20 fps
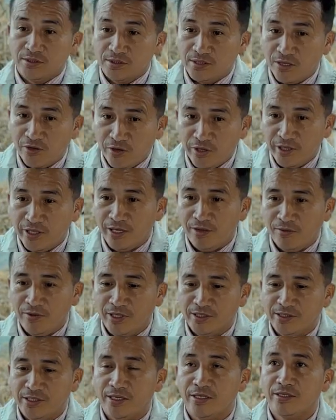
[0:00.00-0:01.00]
Señorita,
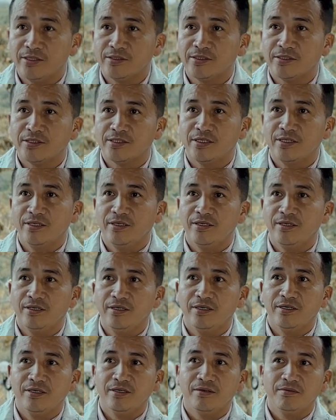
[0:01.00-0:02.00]
buenas tardes.
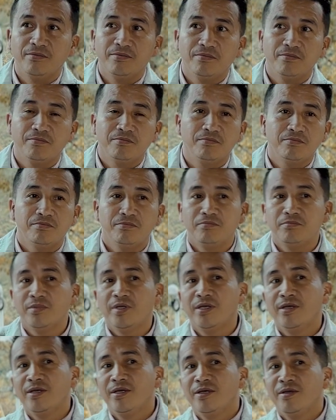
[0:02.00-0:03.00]
Eh,
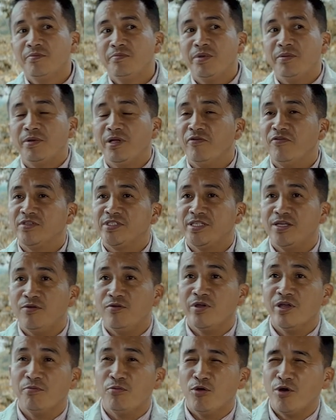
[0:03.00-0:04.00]
me manifestaron
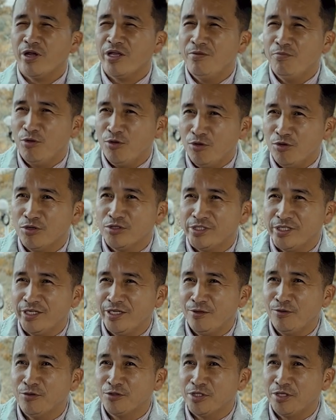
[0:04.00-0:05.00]
que por aquí puedo
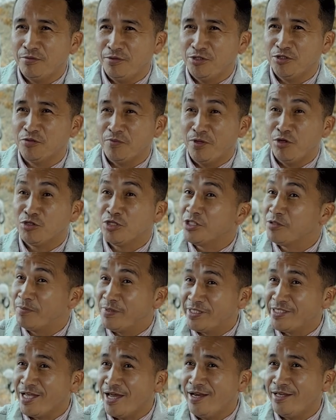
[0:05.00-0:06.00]
conseguir unos servicios medios
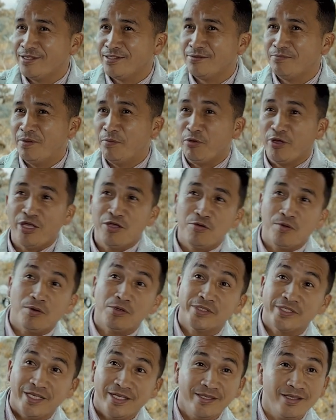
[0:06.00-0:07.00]
especiales. ¿Me puede ayudar
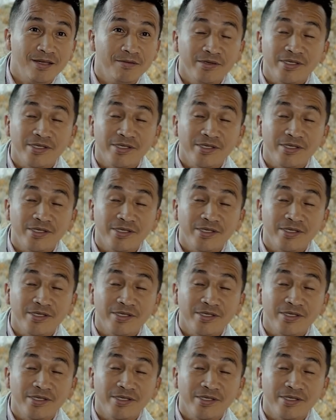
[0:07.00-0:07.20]
usted, tal